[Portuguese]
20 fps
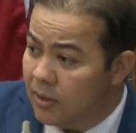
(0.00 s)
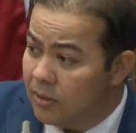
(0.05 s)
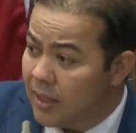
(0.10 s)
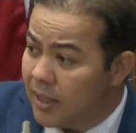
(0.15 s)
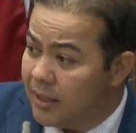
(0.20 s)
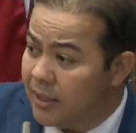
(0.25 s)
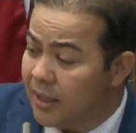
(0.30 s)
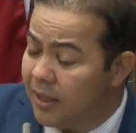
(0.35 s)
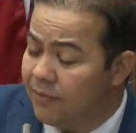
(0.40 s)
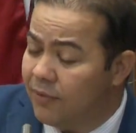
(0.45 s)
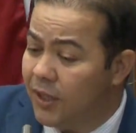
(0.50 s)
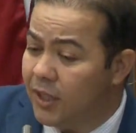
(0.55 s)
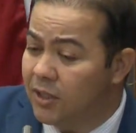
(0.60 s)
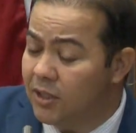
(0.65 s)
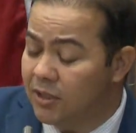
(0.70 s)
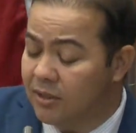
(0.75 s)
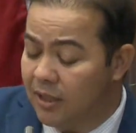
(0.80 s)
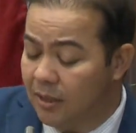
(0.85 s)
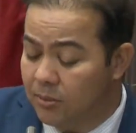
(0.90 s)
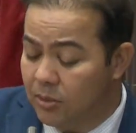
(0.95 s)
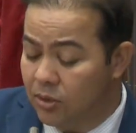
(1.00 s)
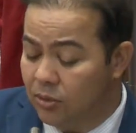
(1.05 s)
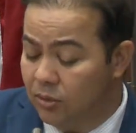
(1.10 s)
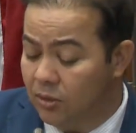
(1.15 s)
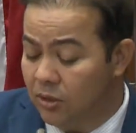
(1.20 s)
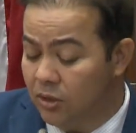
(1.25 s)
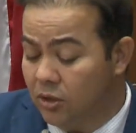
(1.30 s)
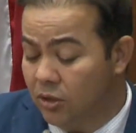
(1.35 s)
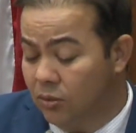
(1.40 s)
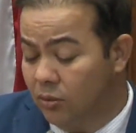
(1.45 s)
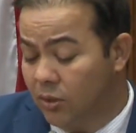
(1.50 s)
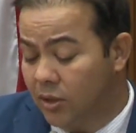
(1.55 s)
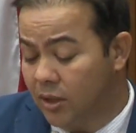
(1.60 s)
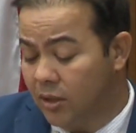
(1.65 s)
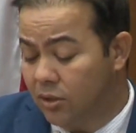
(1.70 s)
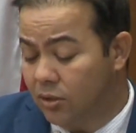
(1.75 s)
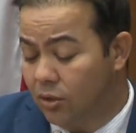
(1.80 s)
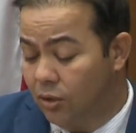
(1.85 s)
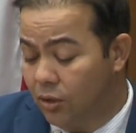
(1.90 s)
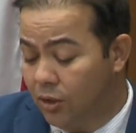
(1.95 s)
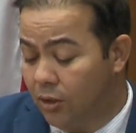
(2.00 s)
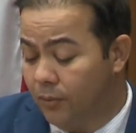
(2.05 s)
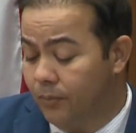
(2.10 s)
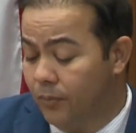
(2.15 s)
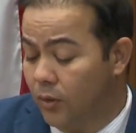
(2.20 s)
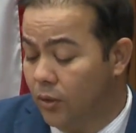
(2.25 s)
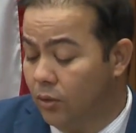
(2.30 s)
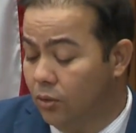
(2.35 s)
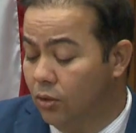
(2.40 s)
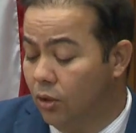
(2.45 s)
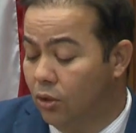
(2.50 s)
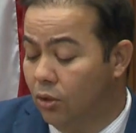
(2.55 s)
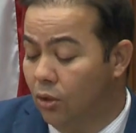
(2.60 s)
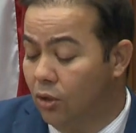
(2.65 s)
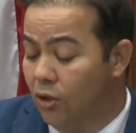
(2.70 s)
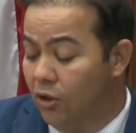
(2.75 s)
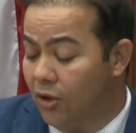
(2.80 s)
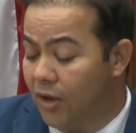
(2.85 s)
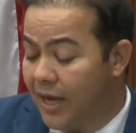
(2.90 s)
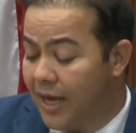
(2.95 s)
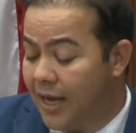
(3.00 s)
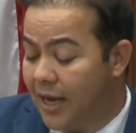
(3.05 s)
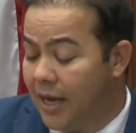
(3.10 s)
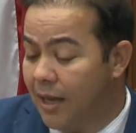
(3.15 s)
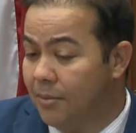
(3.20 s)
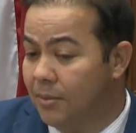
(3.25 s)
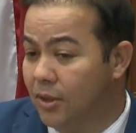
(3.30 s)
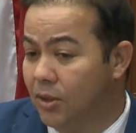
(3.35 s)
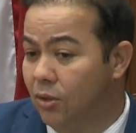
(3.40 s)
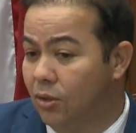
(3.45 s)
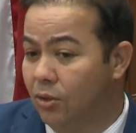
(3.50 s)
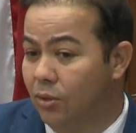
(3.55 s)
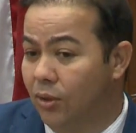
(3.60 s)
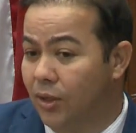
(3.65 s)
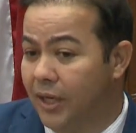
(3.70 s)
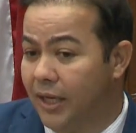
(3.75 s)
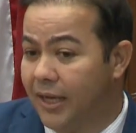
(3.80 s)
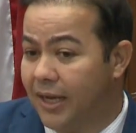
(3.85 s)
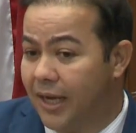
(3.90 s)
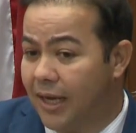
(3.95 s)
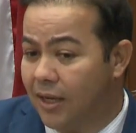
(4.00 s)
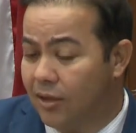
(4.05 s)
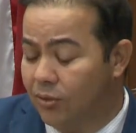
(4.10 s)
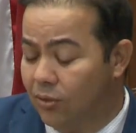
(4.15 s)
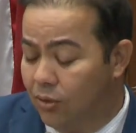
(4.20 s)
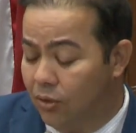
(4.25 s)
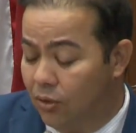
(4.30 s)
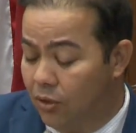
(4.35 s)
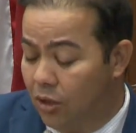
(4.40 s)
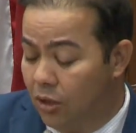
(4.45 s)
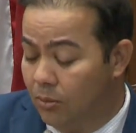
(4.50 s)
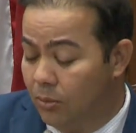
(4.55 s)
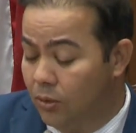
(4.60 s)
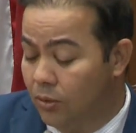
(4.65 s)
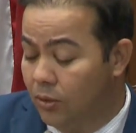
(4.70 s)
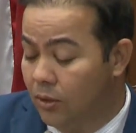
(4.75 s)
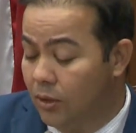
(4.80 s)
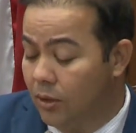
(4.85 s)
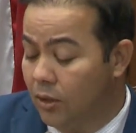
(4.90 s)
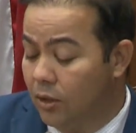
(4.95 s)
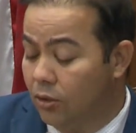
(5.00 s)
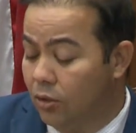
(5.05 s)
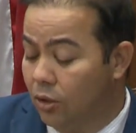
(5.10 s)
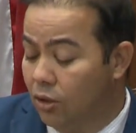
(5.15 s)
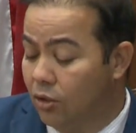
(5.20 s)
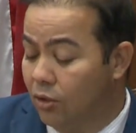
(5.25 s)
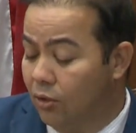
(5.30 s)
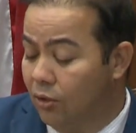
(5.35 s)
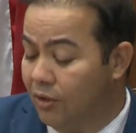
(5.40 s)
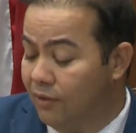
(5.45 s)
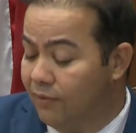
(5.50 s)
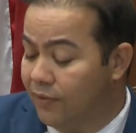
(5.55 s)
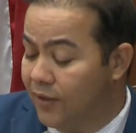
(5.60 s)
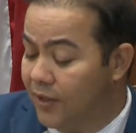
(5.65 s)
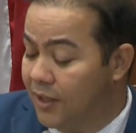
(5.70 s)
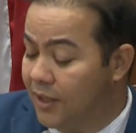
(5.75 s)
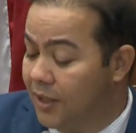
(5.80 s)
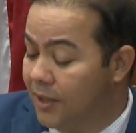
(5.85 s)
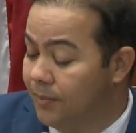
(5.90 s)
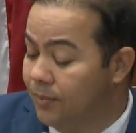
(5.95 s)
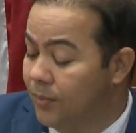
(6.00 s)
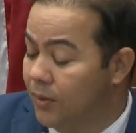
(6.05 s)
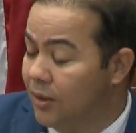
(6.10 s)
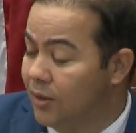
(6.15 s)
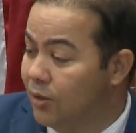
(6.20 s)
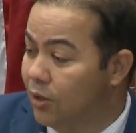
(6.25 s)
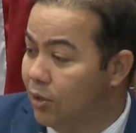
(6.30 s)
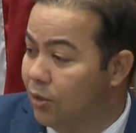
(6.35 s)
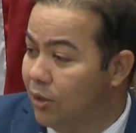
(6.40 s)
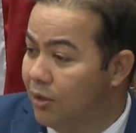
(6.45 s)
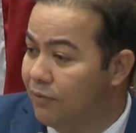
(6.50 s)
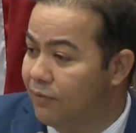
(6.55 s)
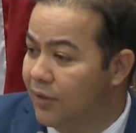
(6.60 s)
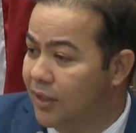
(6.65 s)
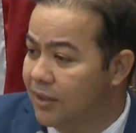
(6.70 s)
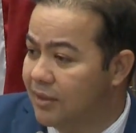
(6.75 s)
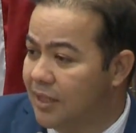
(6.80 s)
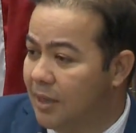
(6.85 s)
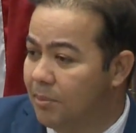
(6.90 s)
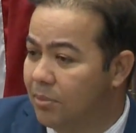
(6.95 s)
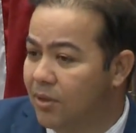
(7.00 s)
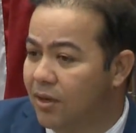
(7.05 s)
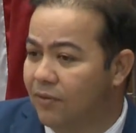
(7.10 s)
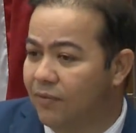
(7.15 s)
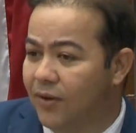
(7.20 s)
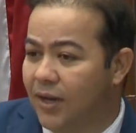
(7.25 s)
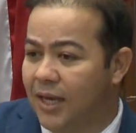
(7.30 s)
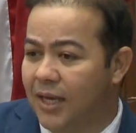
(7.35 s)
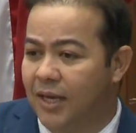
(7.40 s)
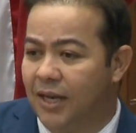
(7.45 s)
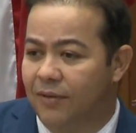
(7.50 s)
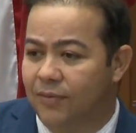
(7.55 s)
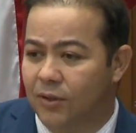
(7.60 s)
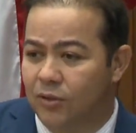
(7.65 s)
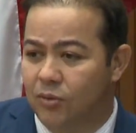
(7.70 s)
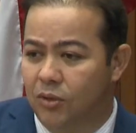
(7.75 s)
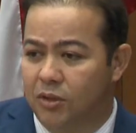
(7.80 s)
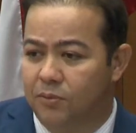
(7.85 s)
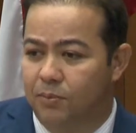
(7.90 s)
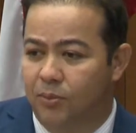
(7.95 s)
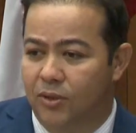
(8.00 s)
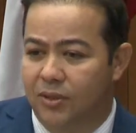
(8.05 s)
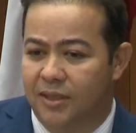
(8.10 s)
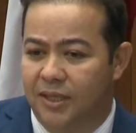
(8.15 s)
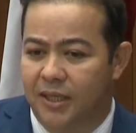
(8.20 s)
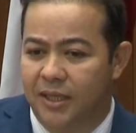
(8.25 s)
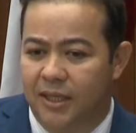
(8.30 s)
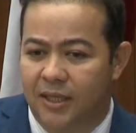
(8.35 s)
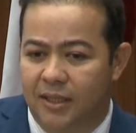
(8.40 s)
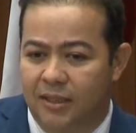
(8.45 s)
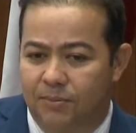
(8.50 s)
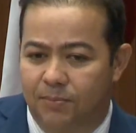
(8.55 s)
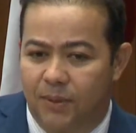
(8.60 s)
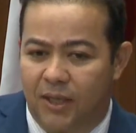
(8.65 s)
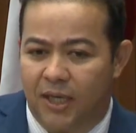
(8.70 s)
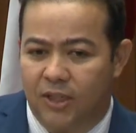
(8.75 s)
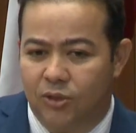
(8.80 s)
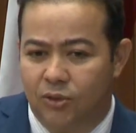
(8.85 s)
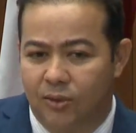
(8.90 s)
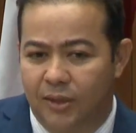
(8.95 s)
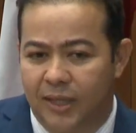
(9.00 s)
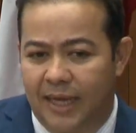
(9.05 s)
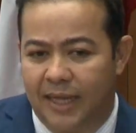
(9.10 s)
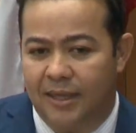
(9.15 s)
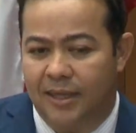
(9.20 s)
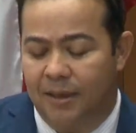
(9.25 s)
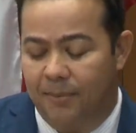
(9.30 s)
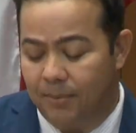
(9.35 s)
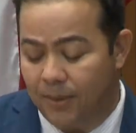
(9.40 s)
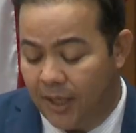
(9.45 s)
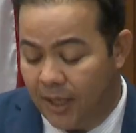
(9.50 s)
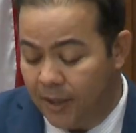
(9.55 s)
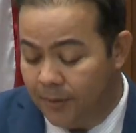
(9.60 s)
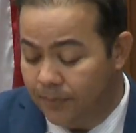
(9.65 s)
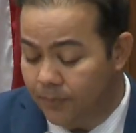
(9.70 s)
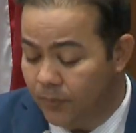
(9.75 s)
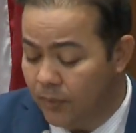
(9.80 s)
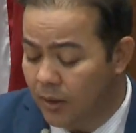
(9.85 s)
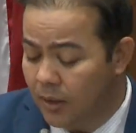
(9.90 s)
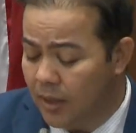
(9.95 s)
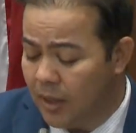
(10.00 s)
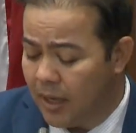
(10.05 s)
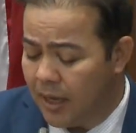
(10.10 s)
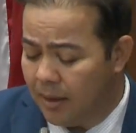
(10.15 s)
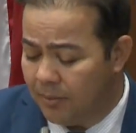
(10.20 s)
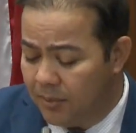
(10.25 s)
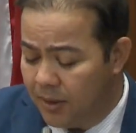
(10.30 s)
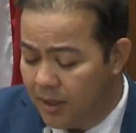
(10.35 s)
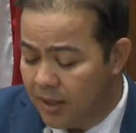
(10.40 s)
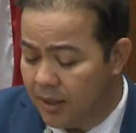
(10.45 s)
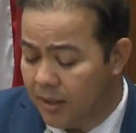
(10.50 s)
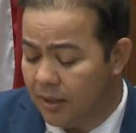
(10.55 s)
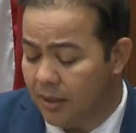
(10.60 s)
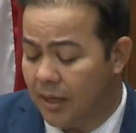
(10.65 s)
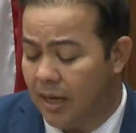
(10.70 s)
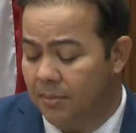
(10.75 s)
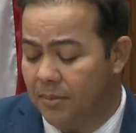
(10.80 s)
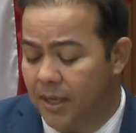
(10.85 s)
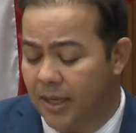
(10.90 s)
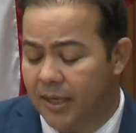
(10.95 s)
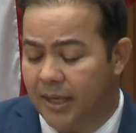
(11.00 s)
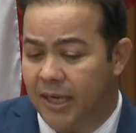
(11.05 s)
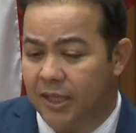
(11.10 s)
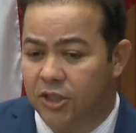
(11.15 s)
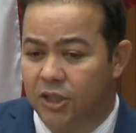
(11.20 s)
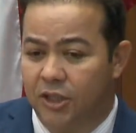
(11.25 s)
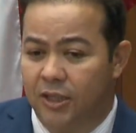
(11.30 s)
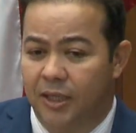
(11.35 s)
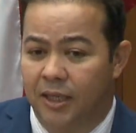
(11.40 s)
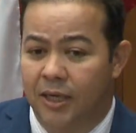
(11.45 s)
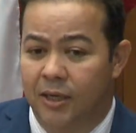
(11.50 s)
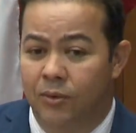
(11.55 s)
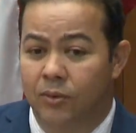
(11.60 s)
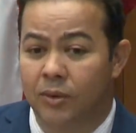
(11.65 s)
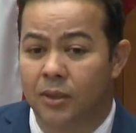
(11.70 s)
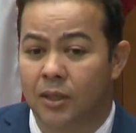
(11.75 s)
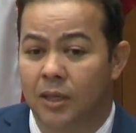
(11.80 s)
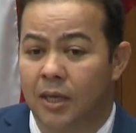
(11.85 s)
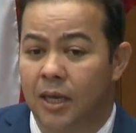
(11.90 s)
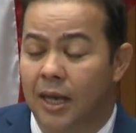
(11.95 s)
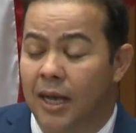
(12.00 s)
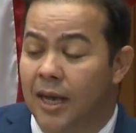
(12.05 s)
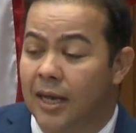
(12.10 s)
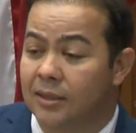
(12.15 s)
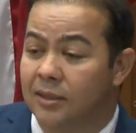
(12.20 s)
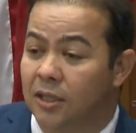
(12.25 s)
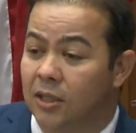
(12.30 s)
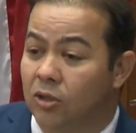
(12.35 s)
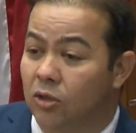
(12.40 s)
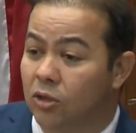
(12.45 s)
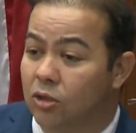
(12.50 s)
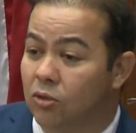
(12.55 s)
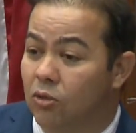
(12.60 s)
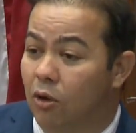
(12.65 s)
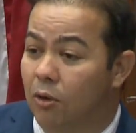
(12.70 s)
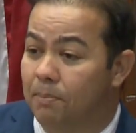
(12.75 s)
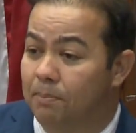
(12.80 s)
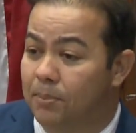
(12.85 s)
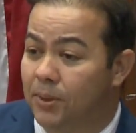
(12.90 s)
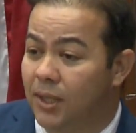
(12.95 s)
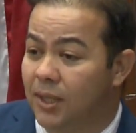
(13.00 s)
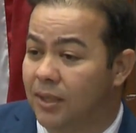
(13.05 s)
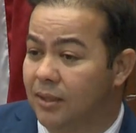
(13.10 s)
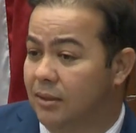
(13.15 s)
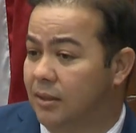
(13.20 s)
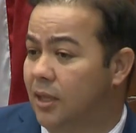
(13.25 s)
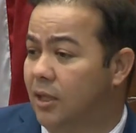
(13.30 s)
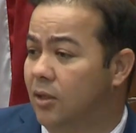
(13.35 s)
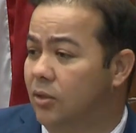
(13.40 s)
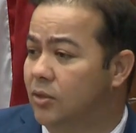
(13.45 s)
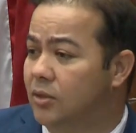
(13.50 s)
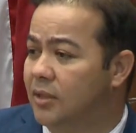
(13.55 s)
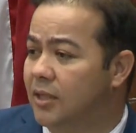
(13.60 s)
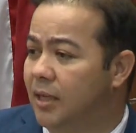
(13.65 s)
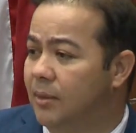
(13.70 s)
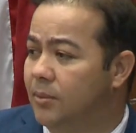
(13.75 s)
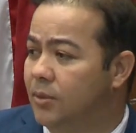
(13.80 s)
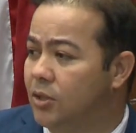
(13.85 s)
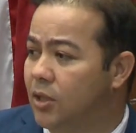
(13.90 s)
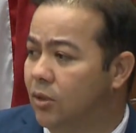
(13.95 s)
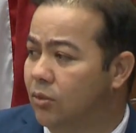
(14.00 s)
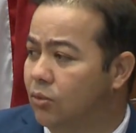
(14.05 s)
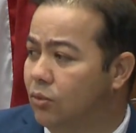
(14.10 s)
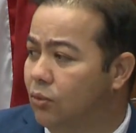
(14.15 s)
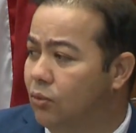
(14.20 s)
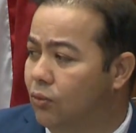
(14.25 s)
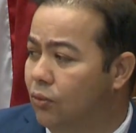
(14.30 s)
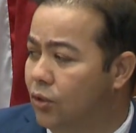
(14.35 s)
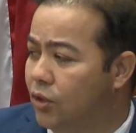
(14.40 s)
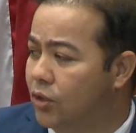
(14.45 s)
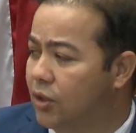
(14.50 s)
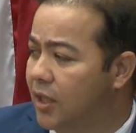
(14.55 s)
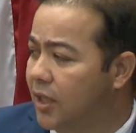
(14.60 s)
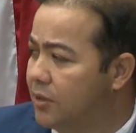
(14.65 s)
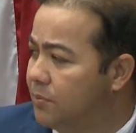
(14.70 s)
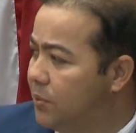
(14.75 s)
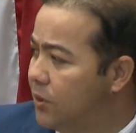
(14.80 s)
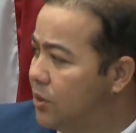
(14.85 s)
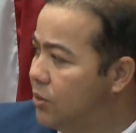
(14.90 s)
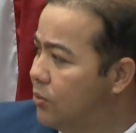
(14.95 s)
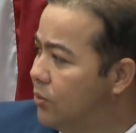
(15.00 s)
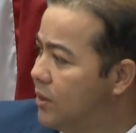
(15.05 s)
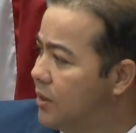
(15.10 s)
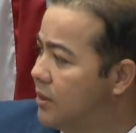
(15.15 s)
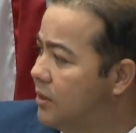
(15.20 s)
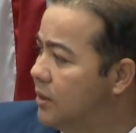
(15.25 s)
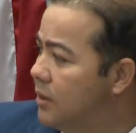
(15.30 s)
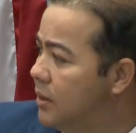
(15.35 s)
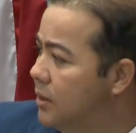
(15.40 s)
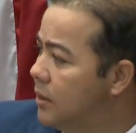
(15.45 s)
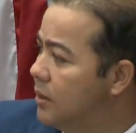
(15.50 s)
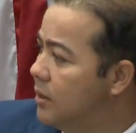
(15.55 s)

Através de exame de, de ultrassom, doutor Lonheim, doutor Ricardo Rômulo, doutor Ivan, doutor Ivan sempre que vai leva sua esposa Iris para ajudar também, a minha, a minha gratidão. As endoscopias, que é um exame de alto custo que as pessoas